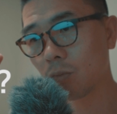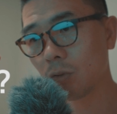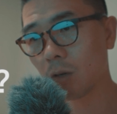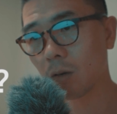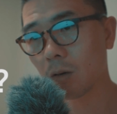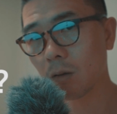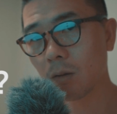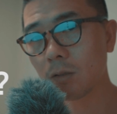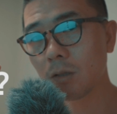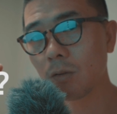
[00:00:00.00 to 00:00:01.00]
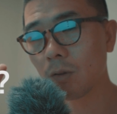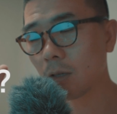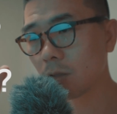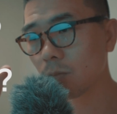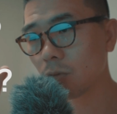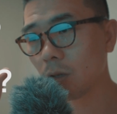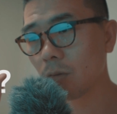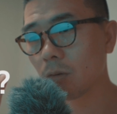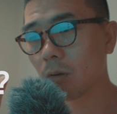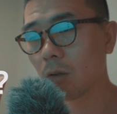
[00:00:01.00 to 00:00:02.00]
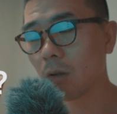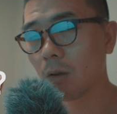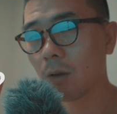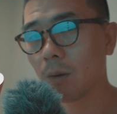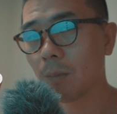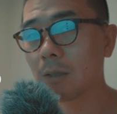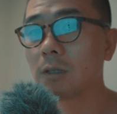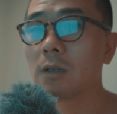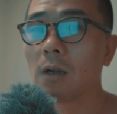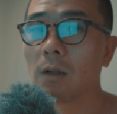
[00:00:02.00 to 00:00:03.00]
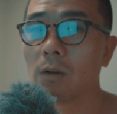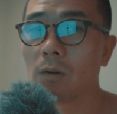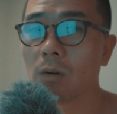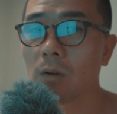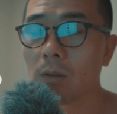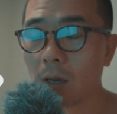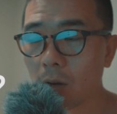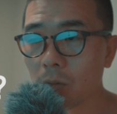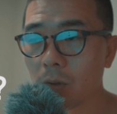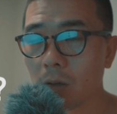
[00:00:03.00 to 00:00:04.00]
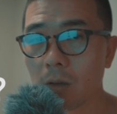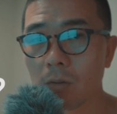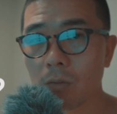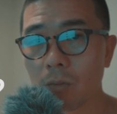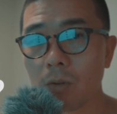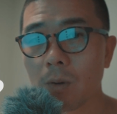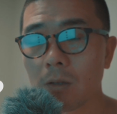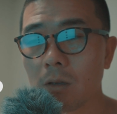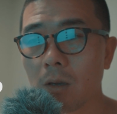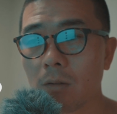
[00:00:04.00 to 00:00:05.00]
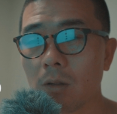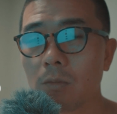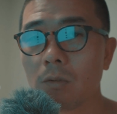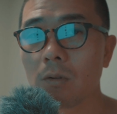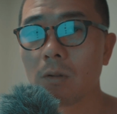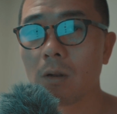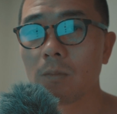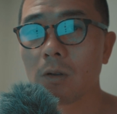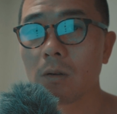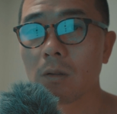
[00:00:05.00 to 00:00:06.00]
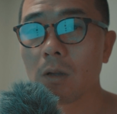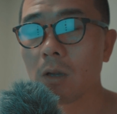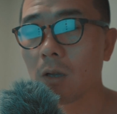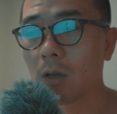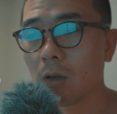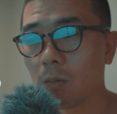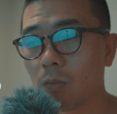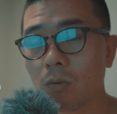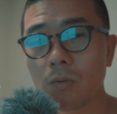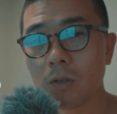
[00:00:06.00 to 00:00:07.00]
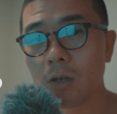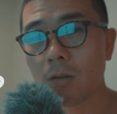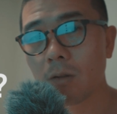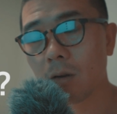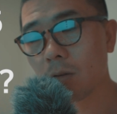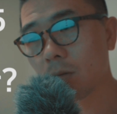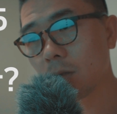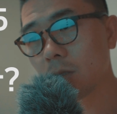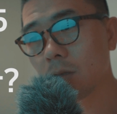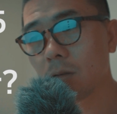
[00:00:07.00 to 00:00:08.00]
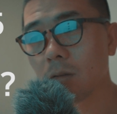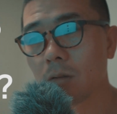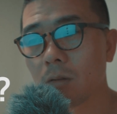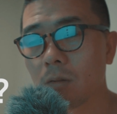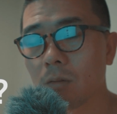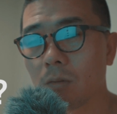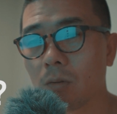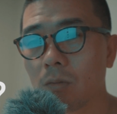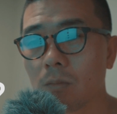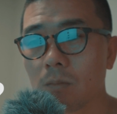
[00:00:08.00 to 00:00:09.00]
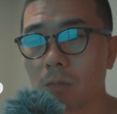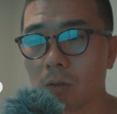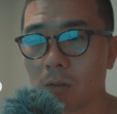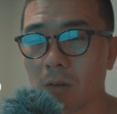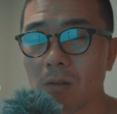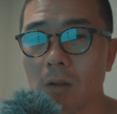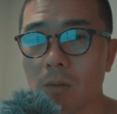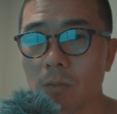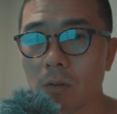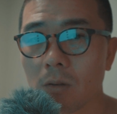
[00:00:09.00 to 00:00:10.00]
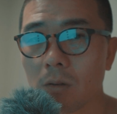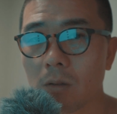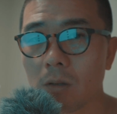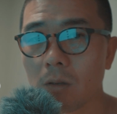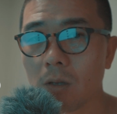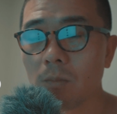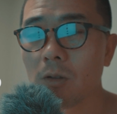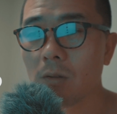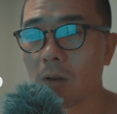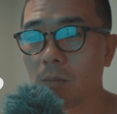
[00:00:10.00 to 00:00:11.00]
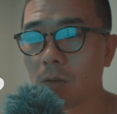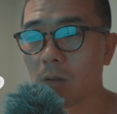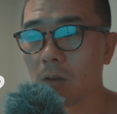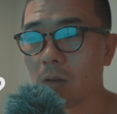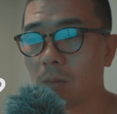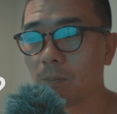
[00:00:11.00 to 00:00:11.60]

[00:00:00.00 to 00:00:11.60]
분야가 사실 사진 분야에서 많지는 않아요 닦아놓고 얘기해서 소니 바디 A7 쓰는 사람들은 무거운 DSLR 쓰기 싫은 혹은 뭐 그런 사람들 힘든 사람들이